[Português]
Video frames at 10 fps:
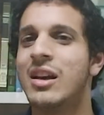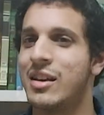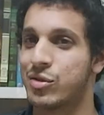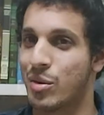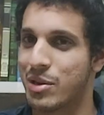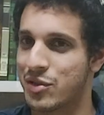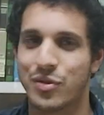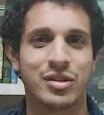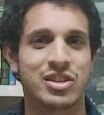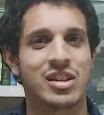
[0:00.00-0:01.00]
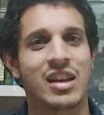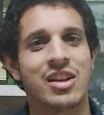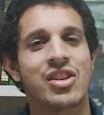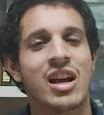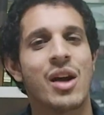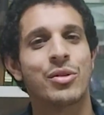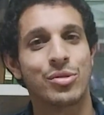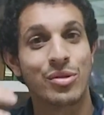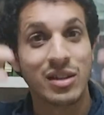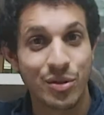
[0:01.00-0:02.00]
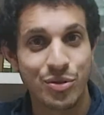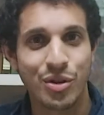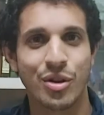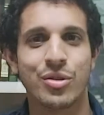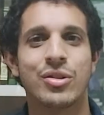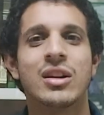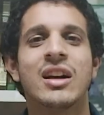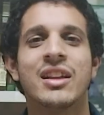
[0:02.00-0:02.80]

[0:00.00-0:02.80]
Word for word: e sobre as frutas da terra de Israel e tudo que Deus criou.